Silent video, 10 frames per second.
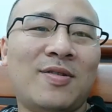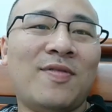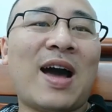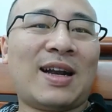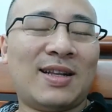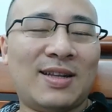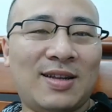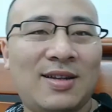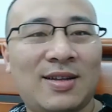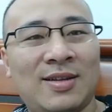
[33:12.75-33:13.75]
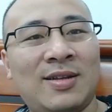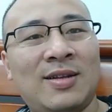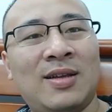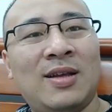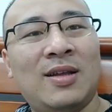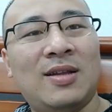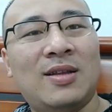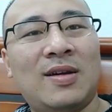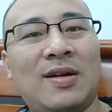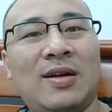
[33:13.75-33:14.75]
Nó phạt.
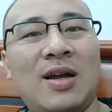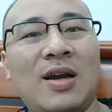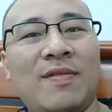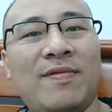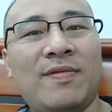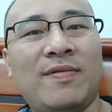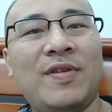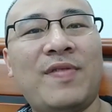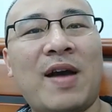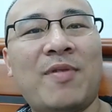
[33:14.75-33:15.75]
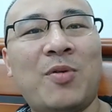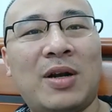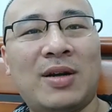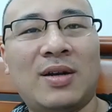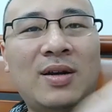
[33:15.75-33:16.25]
Ở đấy là vi phạm pháp luật.